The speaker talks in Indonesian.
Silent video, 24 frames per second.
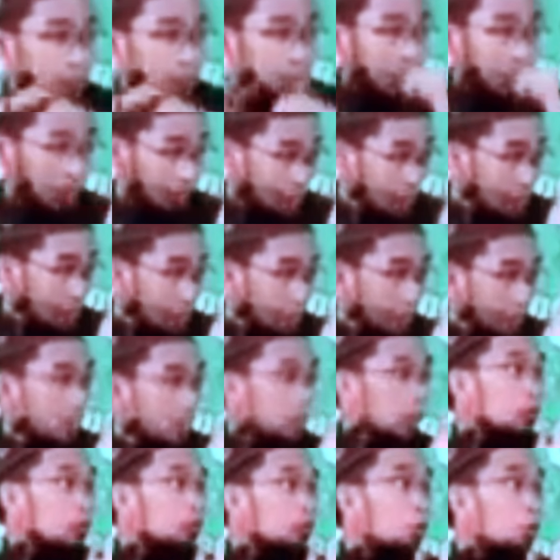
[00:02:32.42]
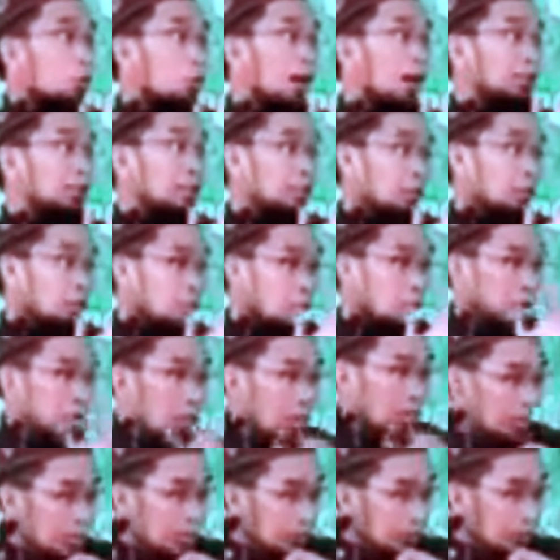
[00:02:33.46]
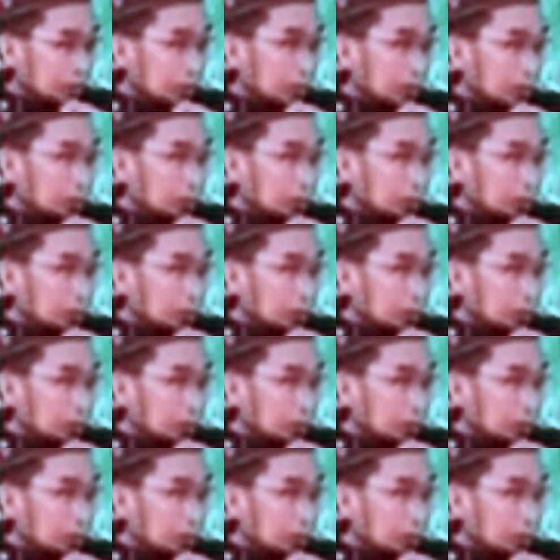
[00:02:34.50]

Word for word: Beda ya. Tuhan itu khalik,